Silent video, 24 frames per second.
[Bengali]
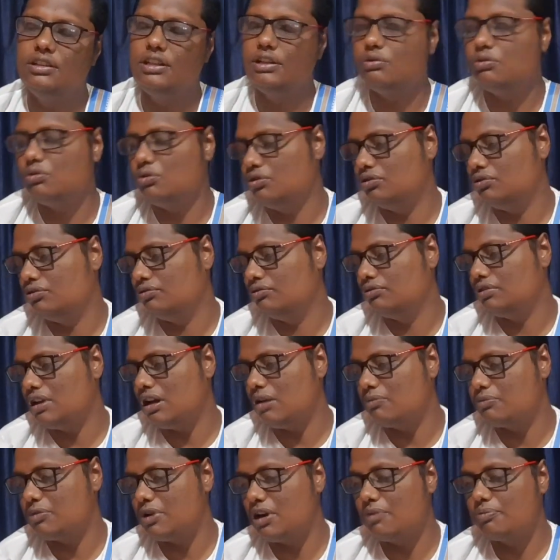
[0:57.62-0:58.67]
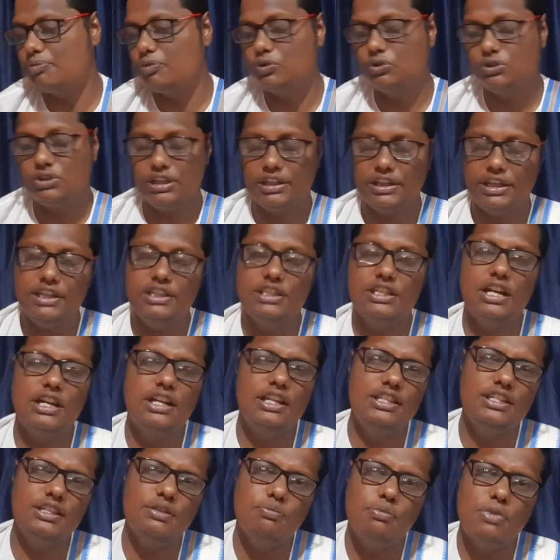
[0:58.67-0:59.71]
দেখুন আপনারা প্রত্যেকেই
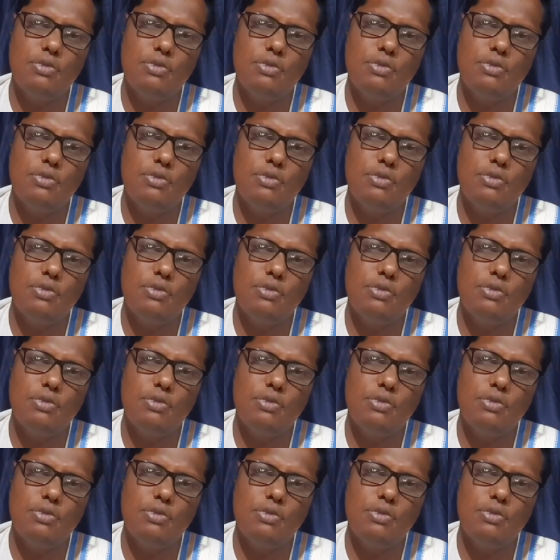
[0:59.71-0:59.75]
জানেন যে